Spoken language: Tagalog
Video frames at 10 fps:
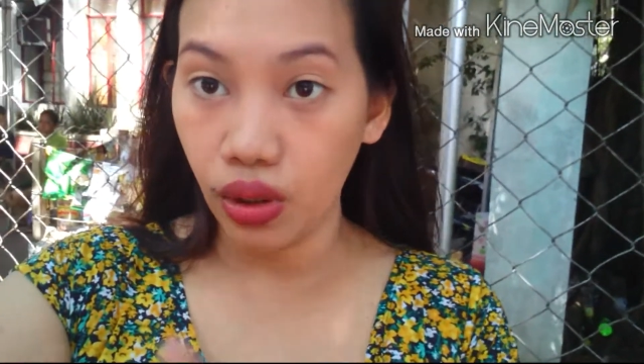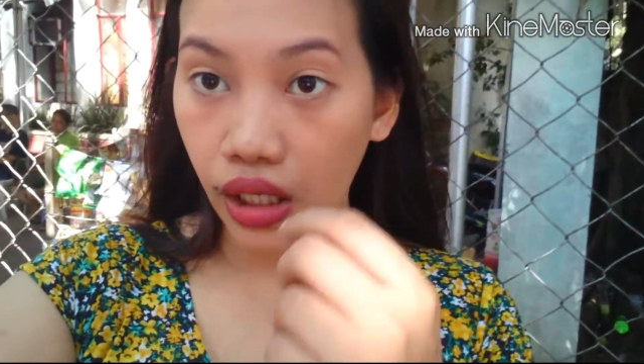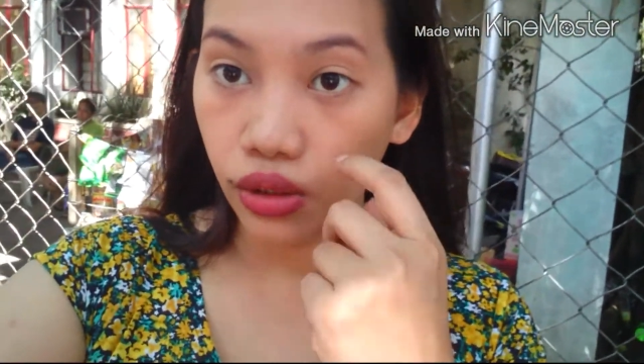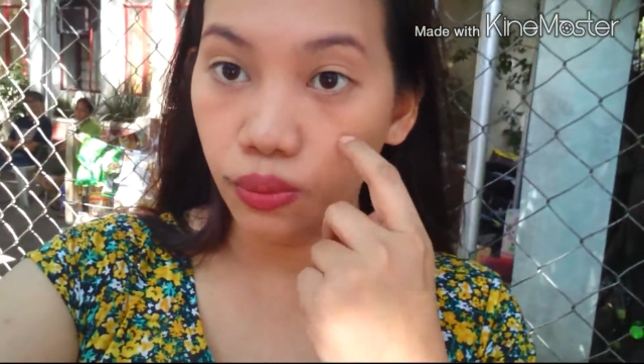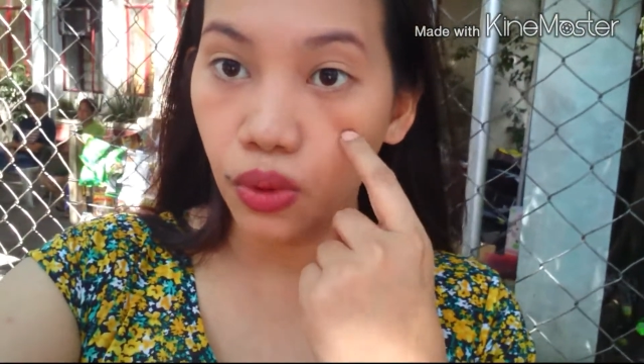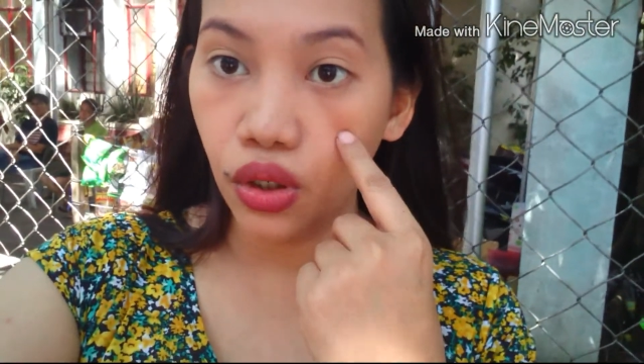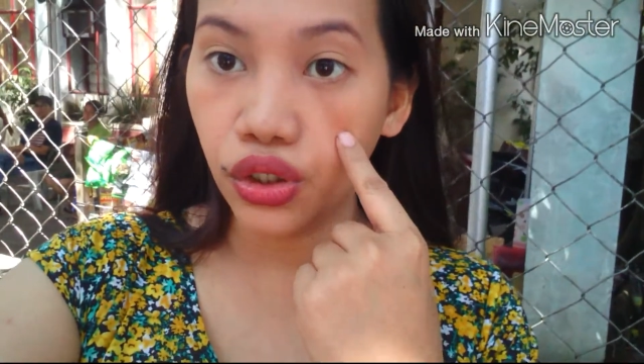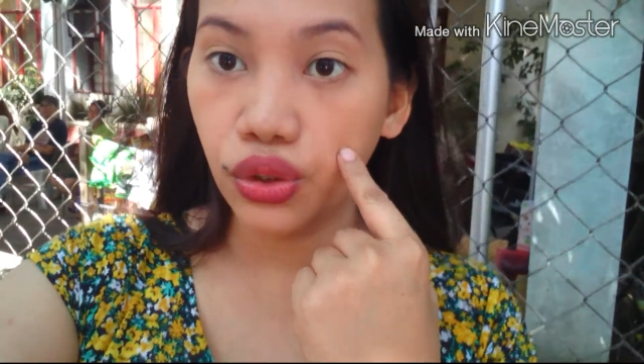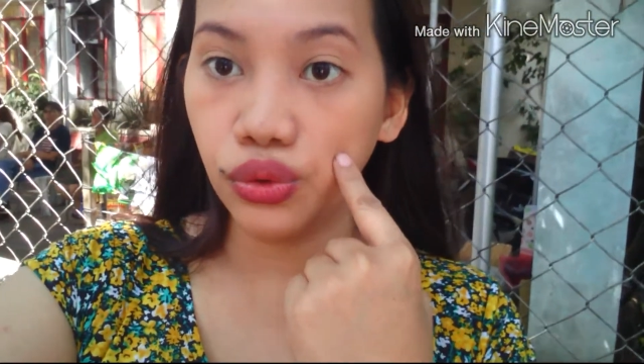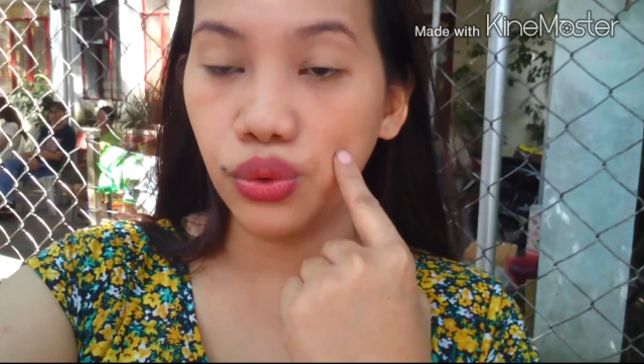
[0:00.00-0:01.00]
yung ano mo,
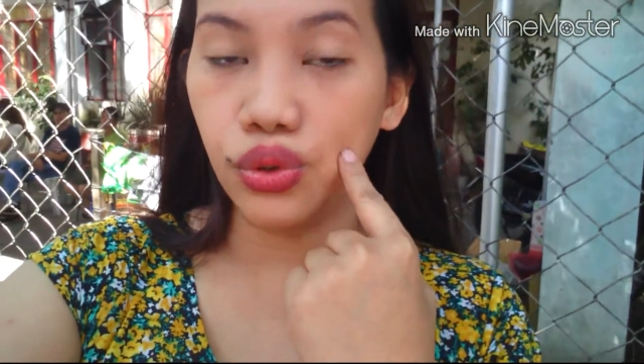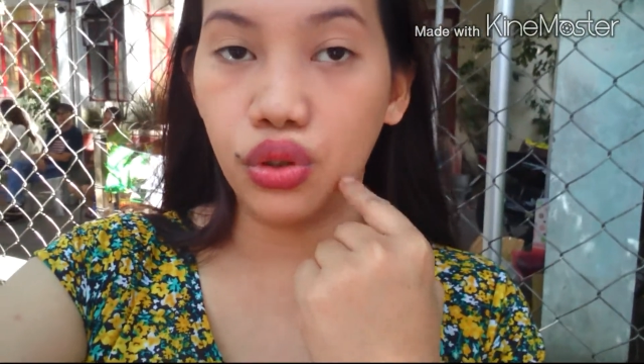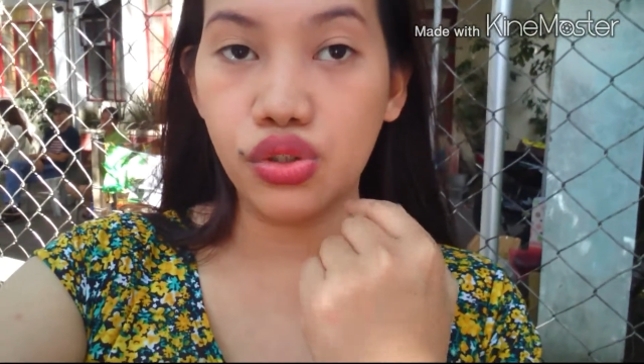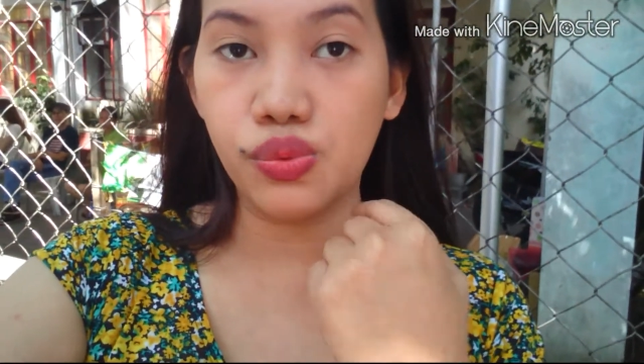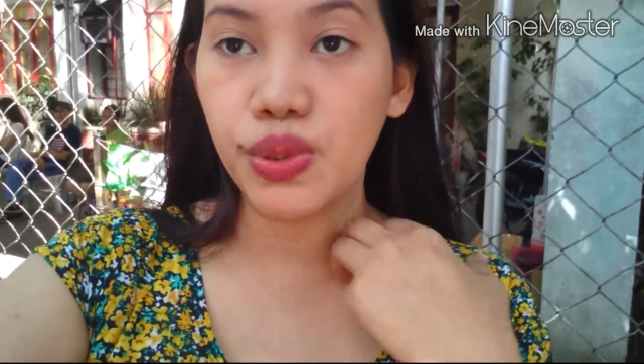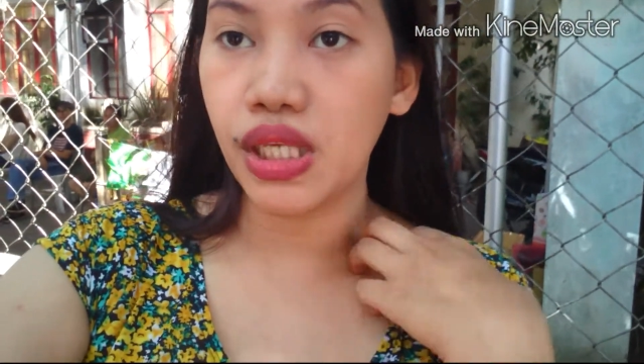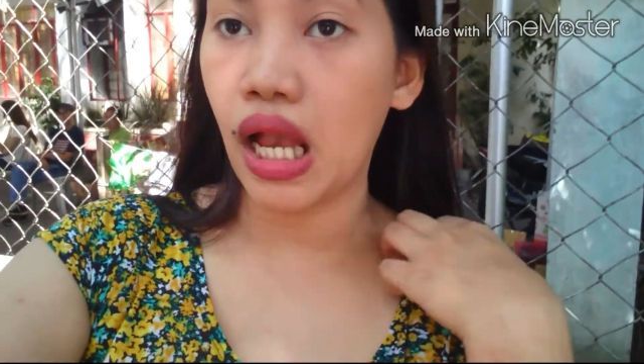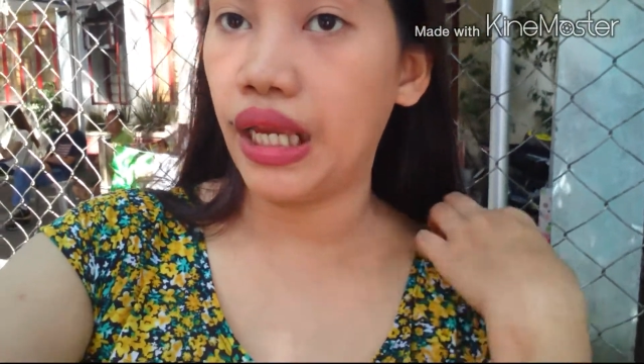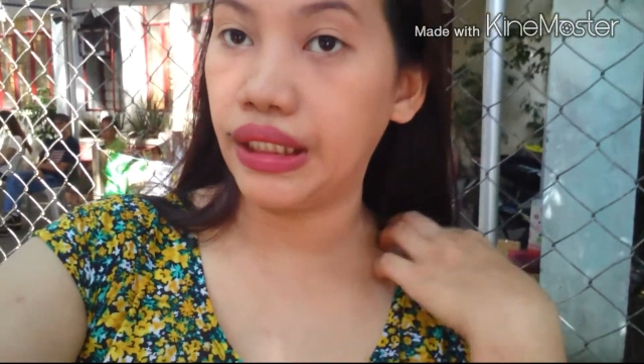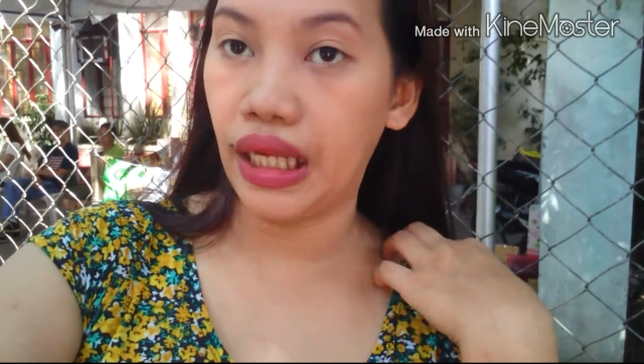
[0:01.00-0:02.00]
yung utos mo sa
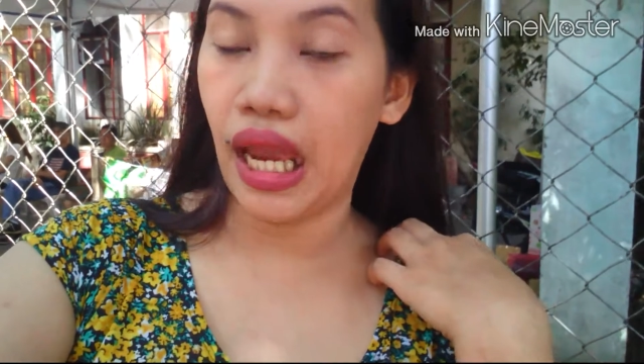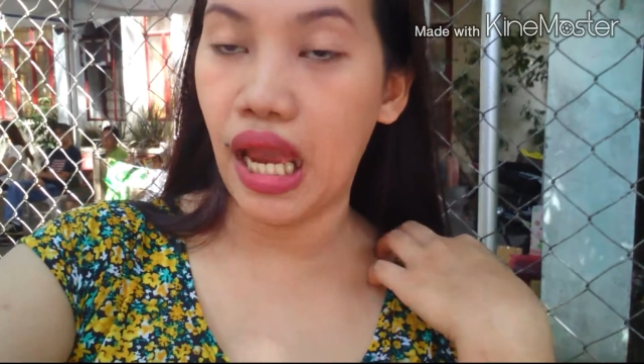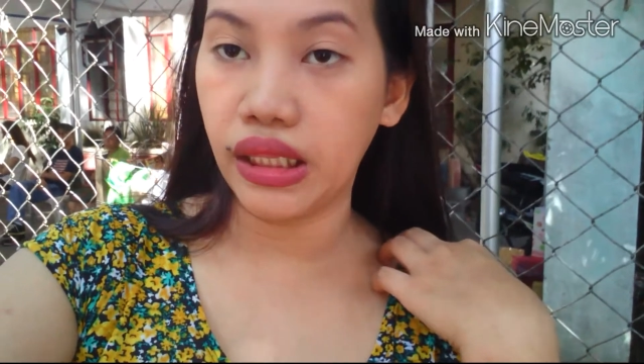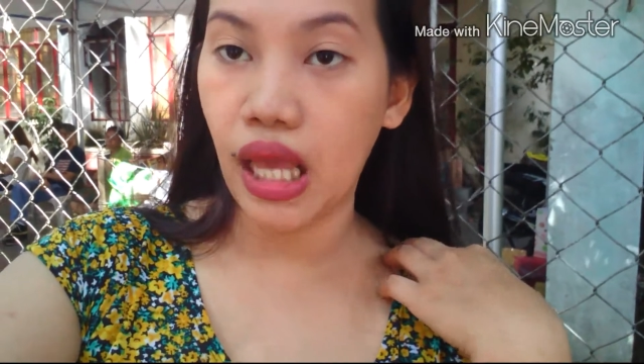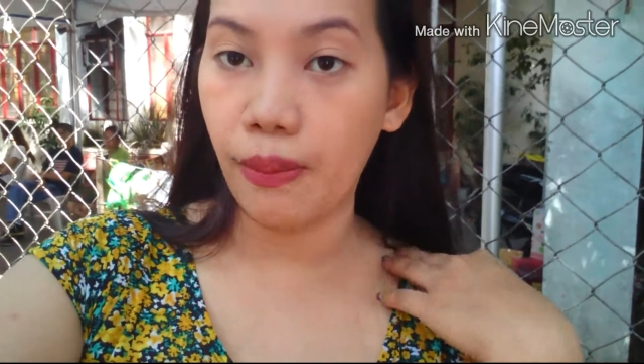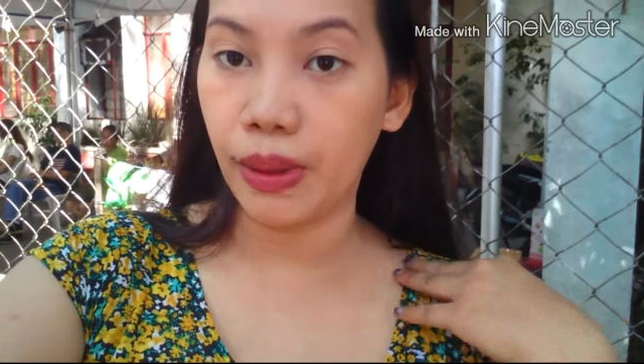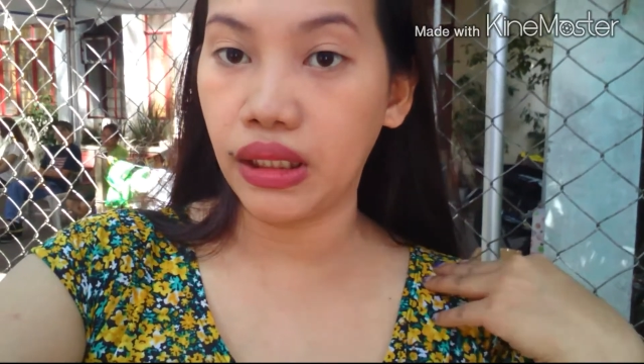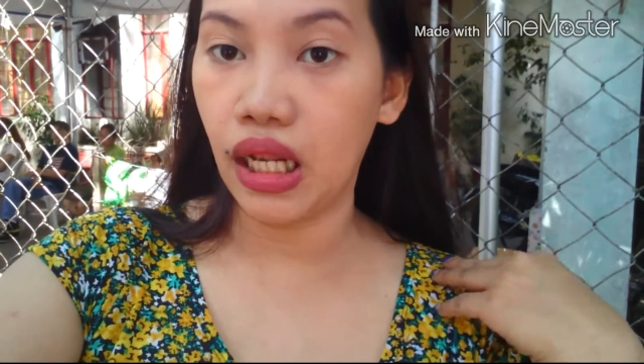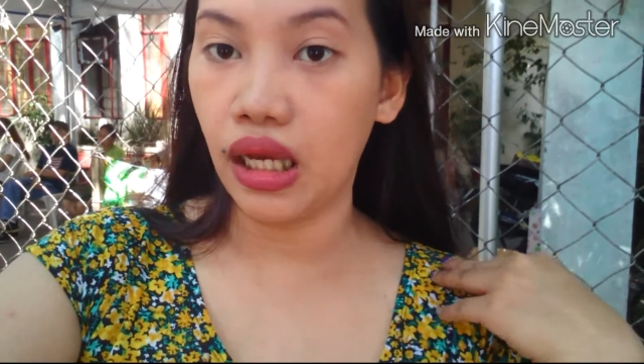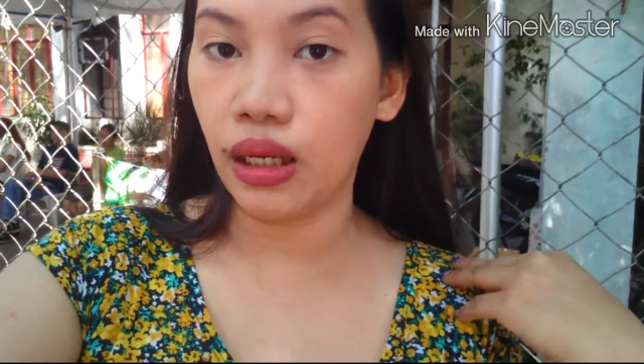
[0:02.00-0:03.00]
kanya.
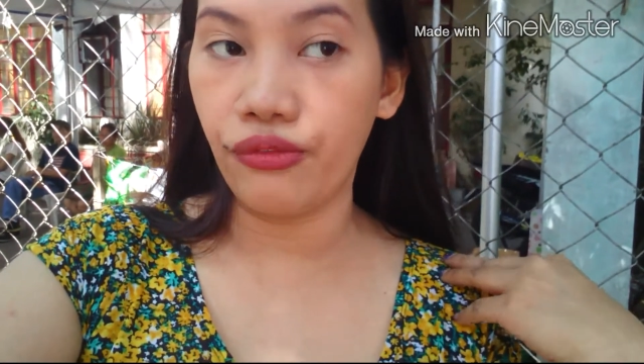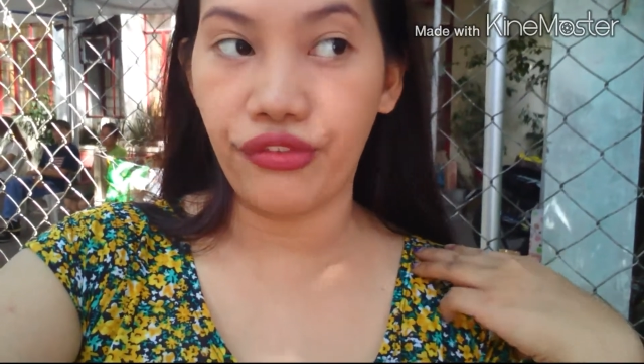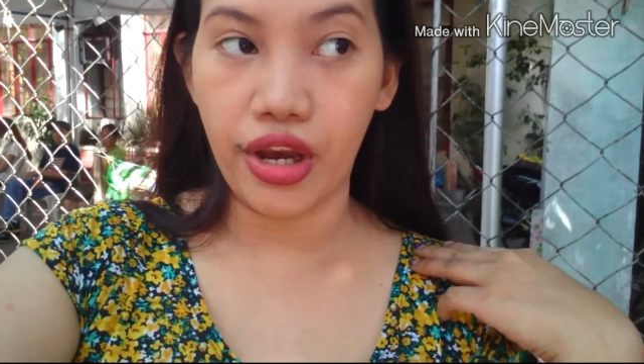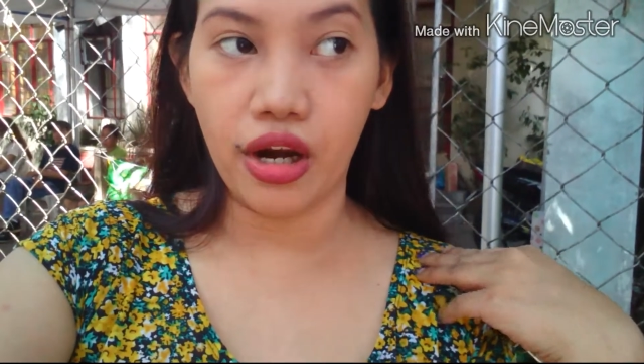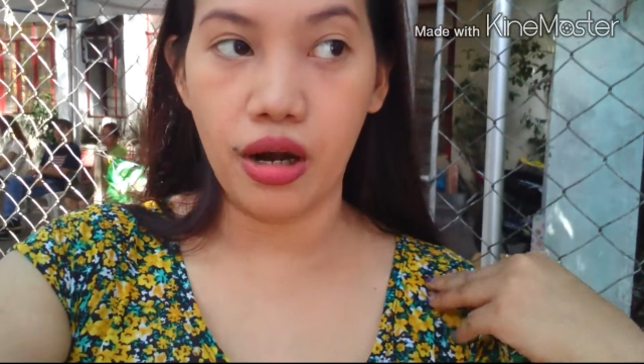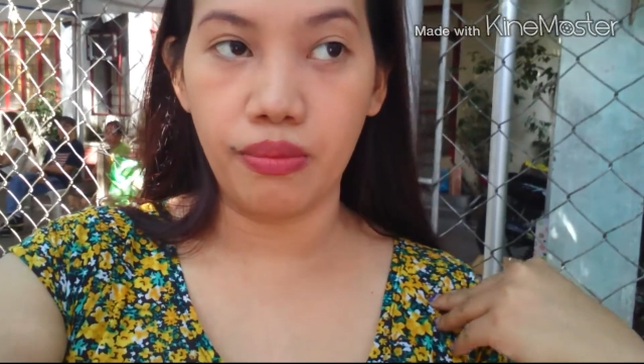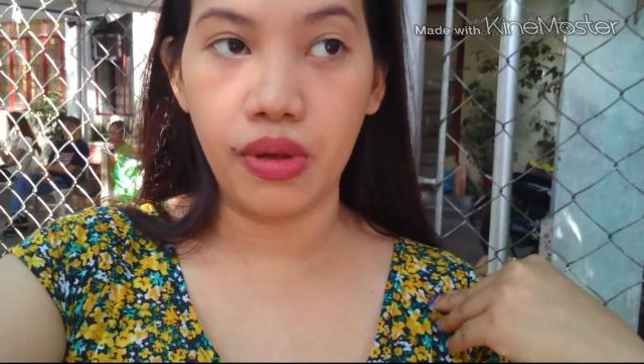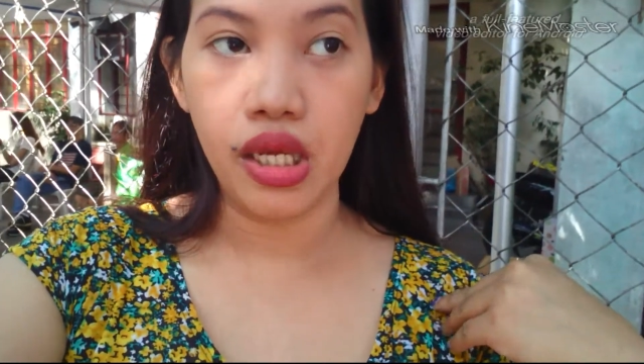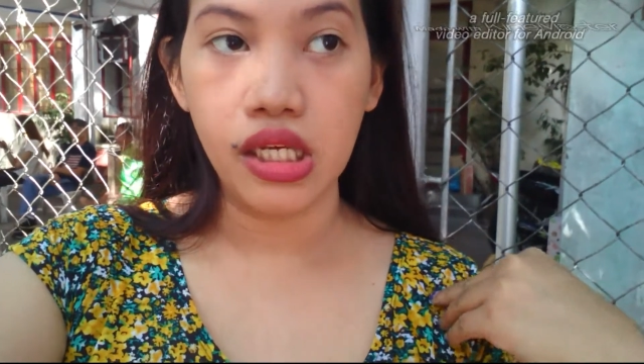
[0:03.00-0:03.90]
Dapat talaga clear.